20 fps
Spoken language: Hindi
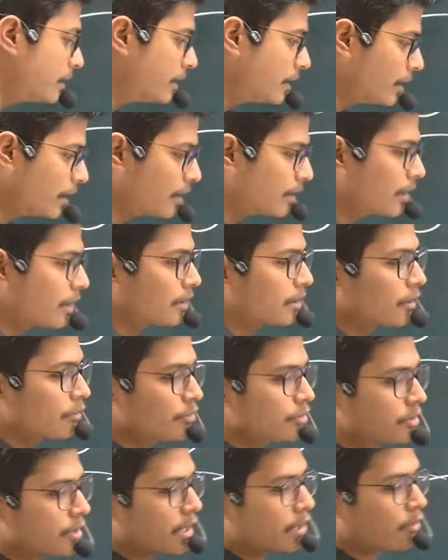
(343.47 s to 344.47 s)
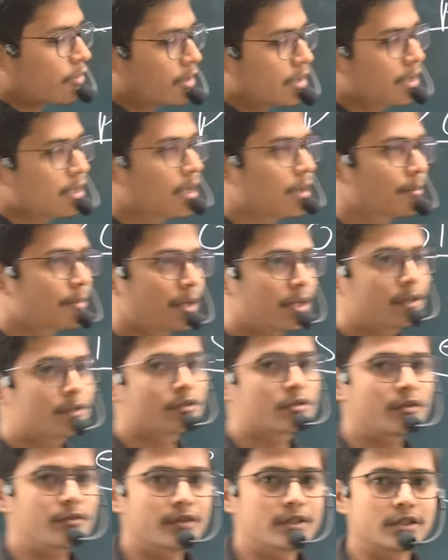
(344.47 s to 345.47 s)
किया गया था उसके अकॉर्डिंग हमने
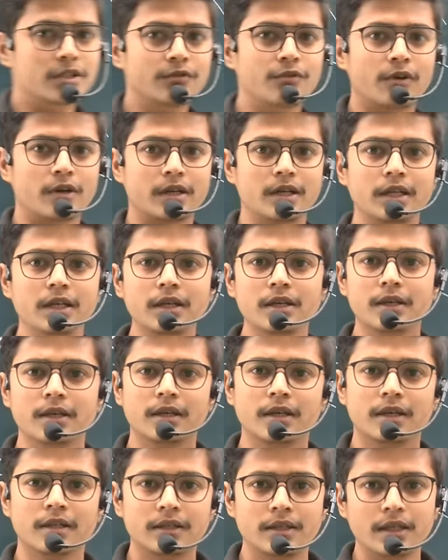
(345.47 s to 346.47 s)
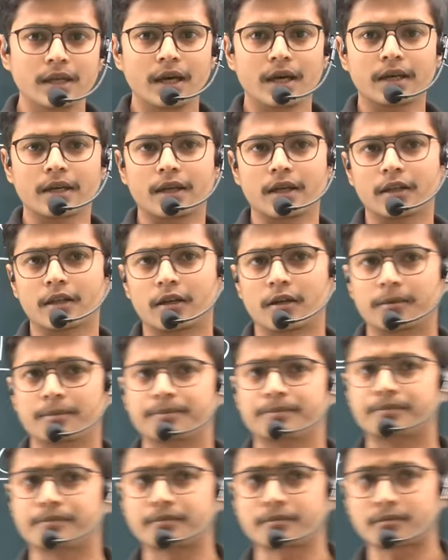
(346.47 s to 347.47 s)
इसको वीजी फोर्टी दिया गया था
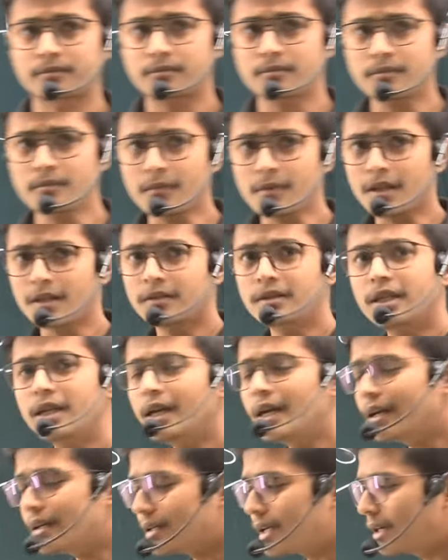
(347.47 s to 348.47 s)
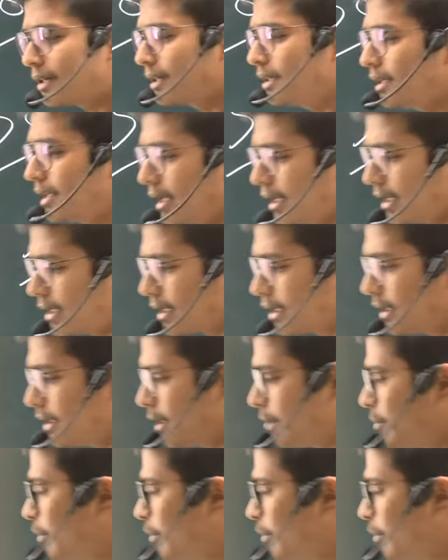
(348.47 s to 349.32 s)
ठीक है थर्टी एट हंड्रेड